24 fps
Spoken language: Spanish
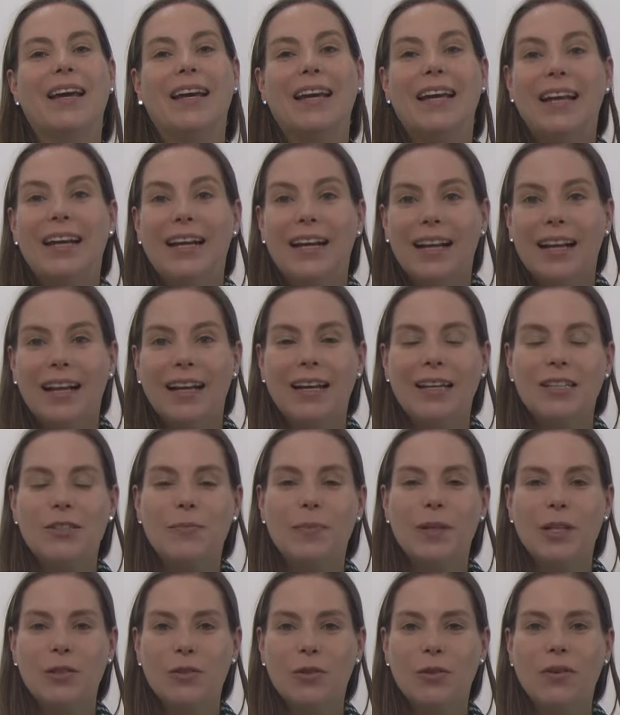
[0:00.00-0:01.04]
En general las
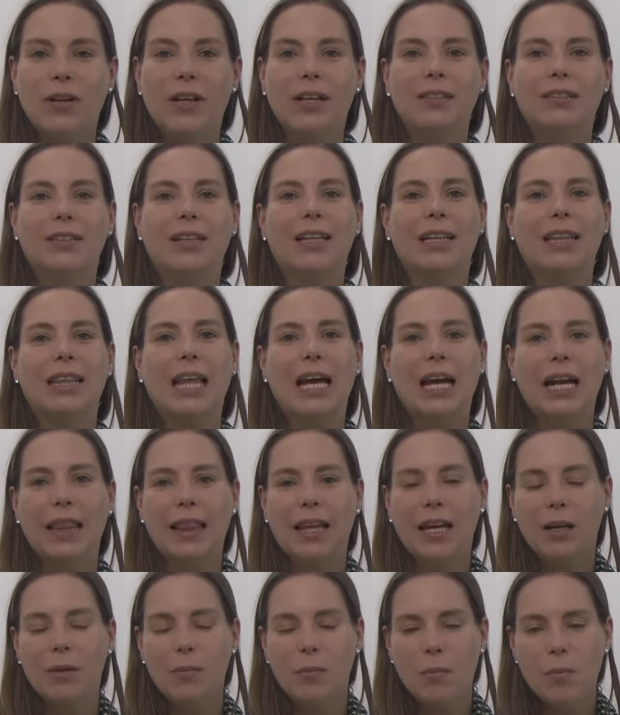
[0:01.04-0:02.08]
personas
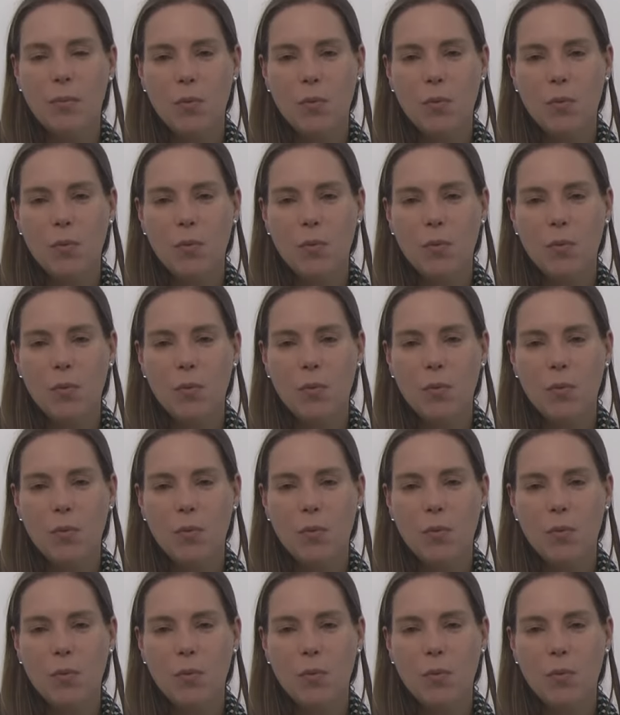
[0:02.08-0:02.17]
tardan